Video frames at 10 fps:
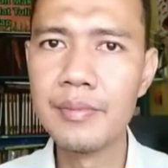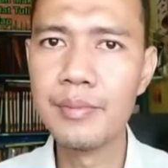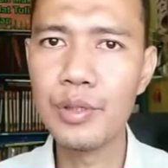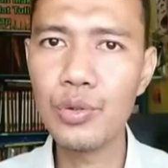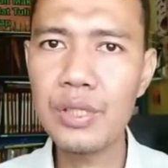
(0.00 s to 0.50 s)

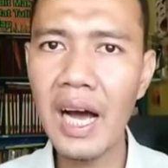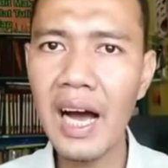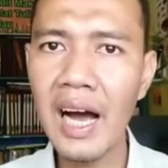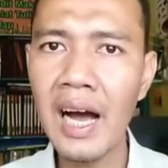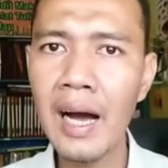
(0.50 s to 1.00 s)

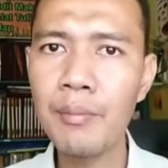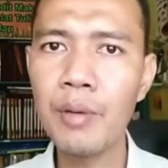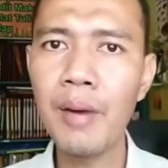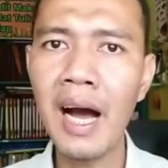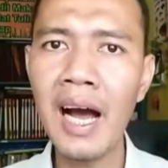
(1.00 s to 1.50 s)
berusaha
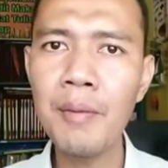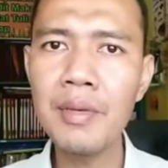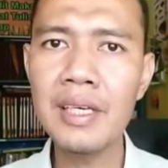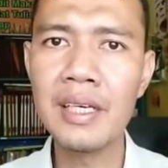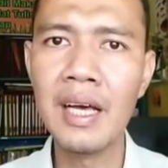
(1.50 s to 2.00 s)

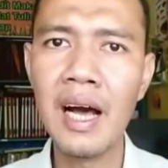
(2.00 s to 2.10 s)
memahami